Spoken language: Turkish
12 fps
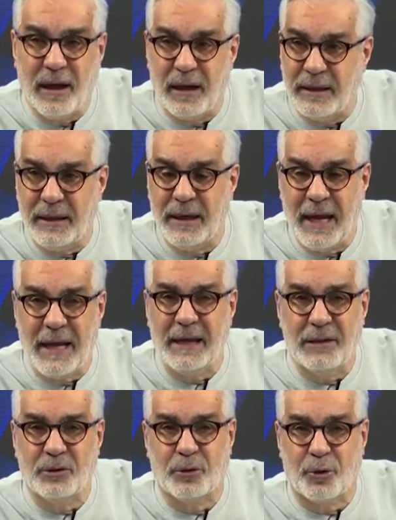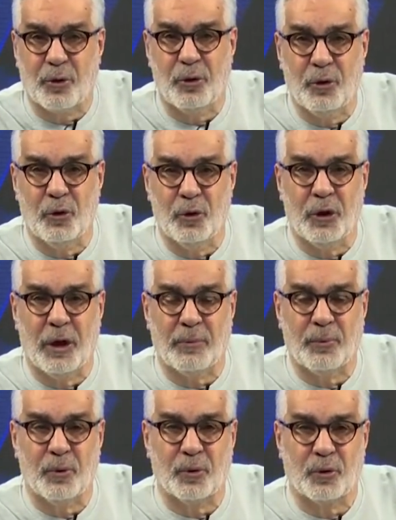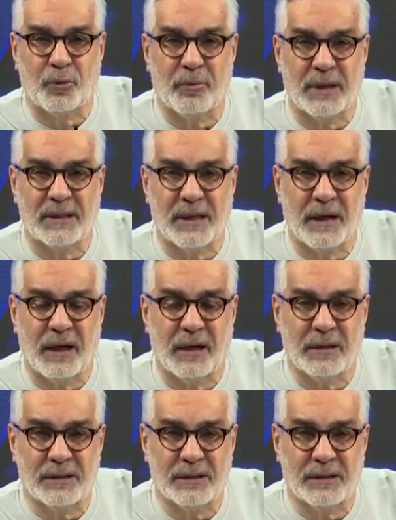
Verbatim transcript: neyin trollüğünü yapıyorsun mesela?